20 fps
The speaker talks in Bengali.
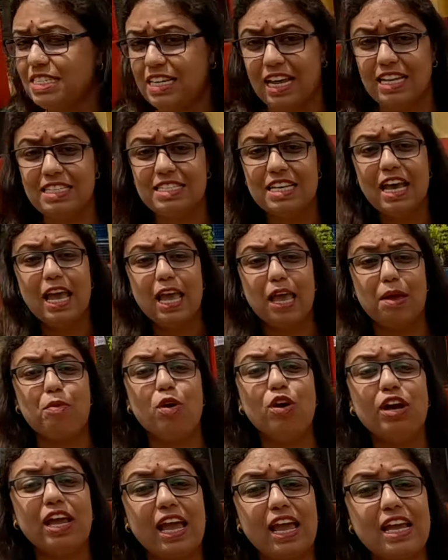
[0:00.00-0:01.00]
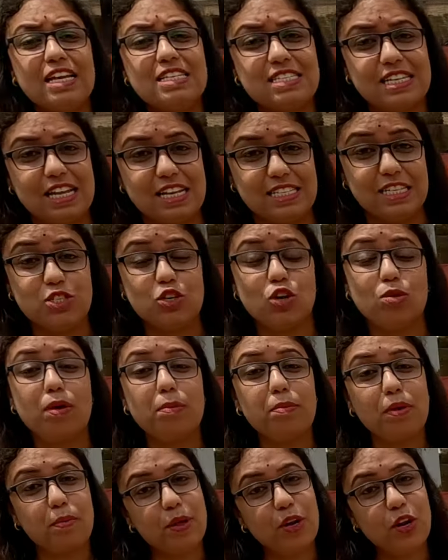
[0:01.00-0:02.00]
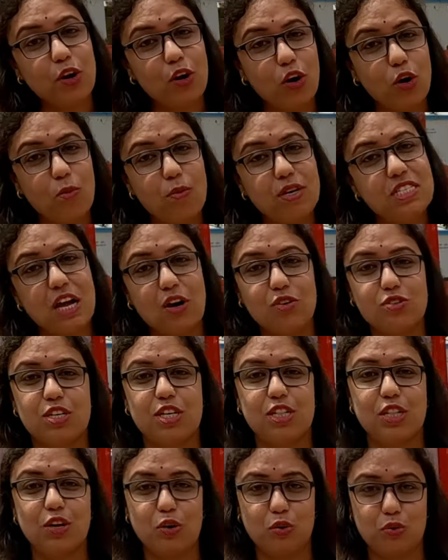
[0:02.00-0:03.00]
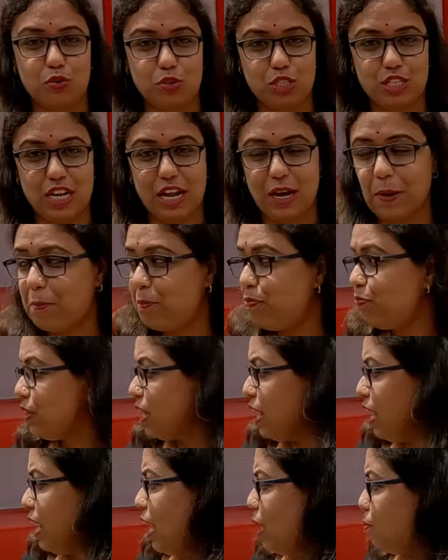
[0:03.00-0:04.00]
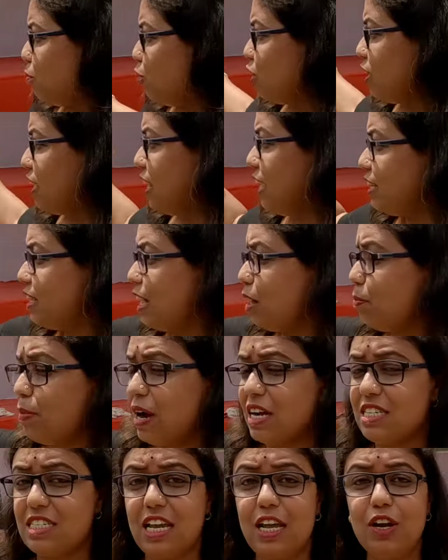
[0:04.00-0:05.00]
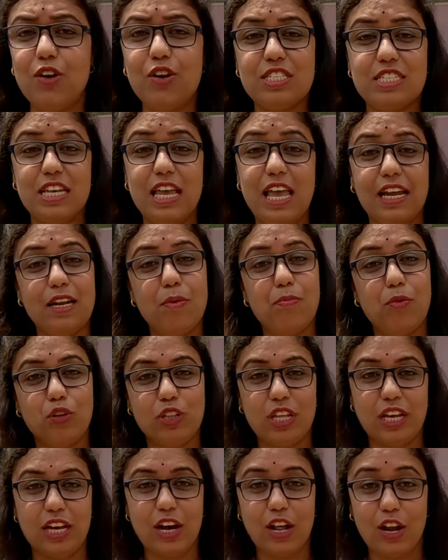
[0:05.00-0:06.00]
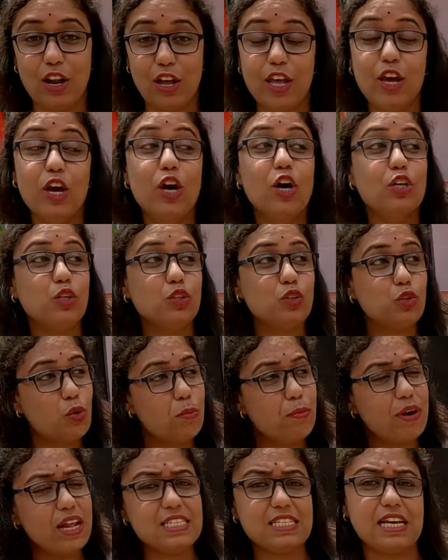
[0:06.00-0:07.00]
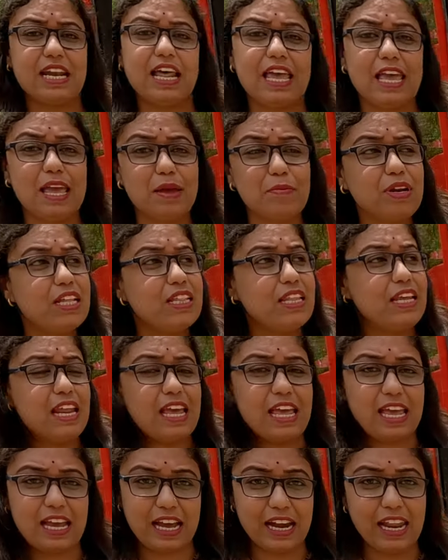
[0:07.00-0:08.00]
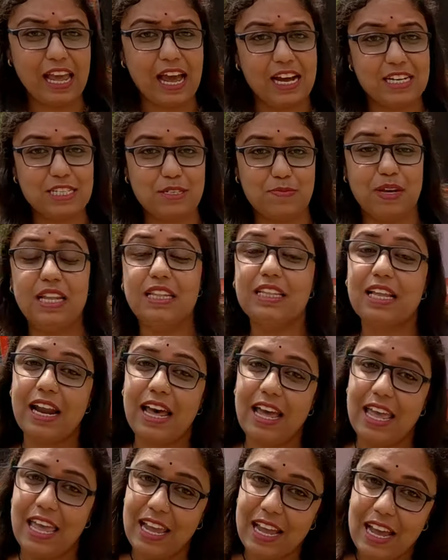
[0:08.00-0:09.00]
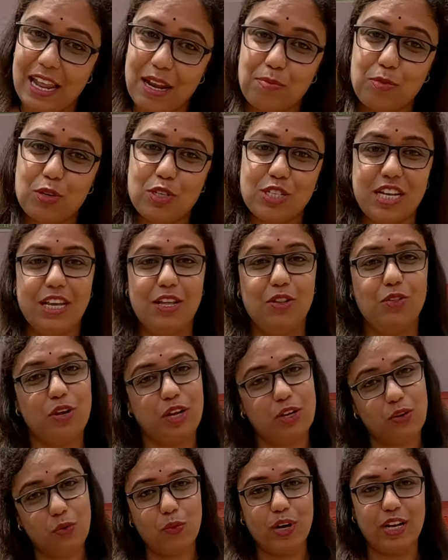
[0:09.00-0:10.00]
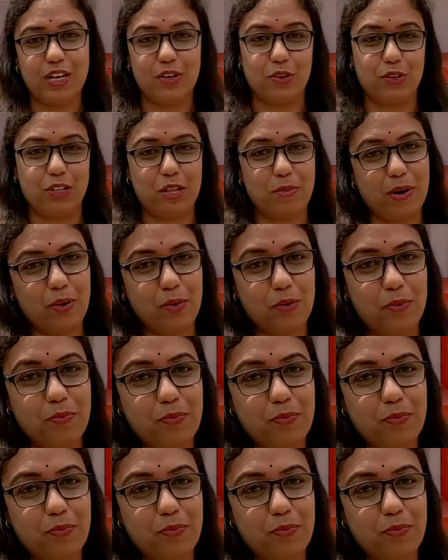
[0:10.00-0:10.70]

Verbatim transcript: স্টেজ এবং এই স্টেজে চলবে বিভিন্ন রকমের সাংস্কৃতিক অনুষ্ঠান এবং ঠিক তার পাশেই রয়েছে একটি প্রতীক্ষালয় তো তোমরা যারা এমনি দিনে এখানে আসবে তারা এখানে বসে কিন্তু একটু ওয়েট করতে পারো